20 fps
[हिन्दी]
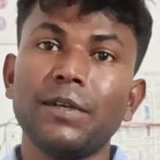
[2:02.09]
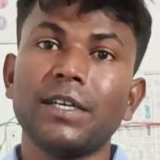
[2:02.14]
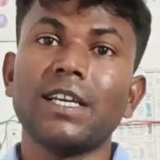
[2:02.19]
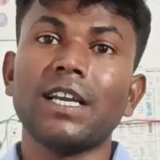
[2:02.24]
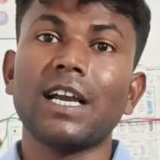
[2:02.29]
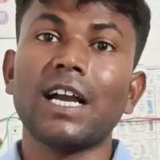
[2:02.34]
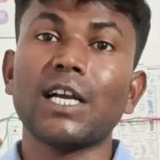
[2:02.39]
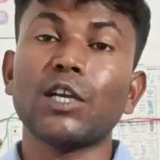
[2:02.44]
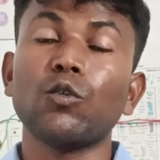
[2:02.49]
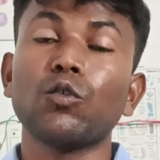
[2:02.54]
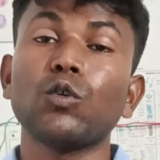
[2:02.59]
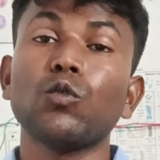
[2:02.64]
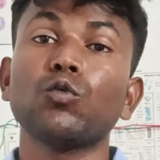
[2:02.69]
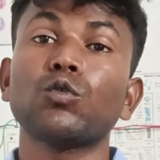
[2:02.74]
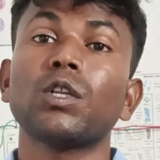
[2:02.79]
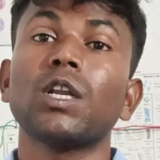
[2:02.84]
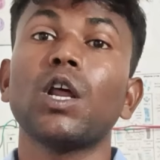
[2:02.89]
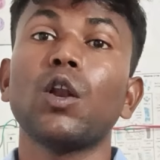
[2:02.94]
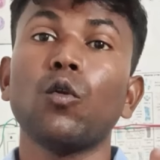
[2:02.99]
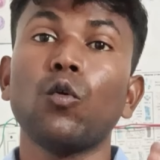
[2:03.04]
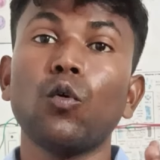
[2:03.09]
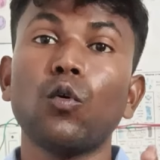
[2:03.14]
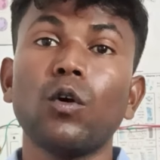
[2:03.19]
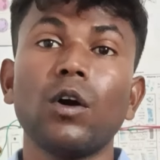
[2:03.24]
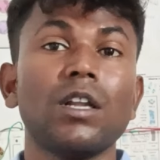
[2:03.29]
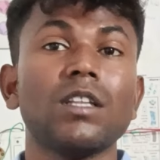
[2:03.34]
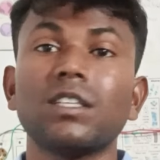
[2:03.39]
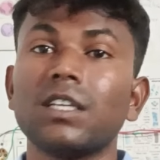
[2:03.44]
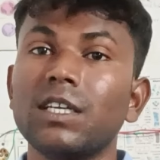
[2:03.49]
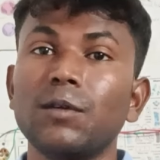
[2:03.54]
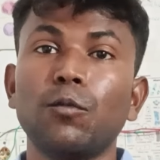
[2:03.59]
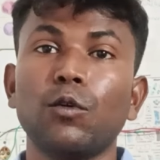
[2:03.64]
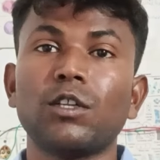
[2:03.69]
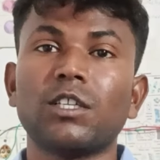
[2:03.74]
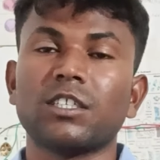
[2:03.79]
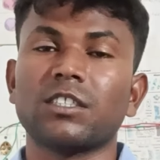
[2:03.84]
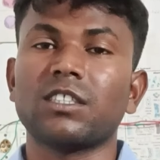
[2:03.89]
बिकेगा क्योंकि उतने लोग गलत नहीं बोल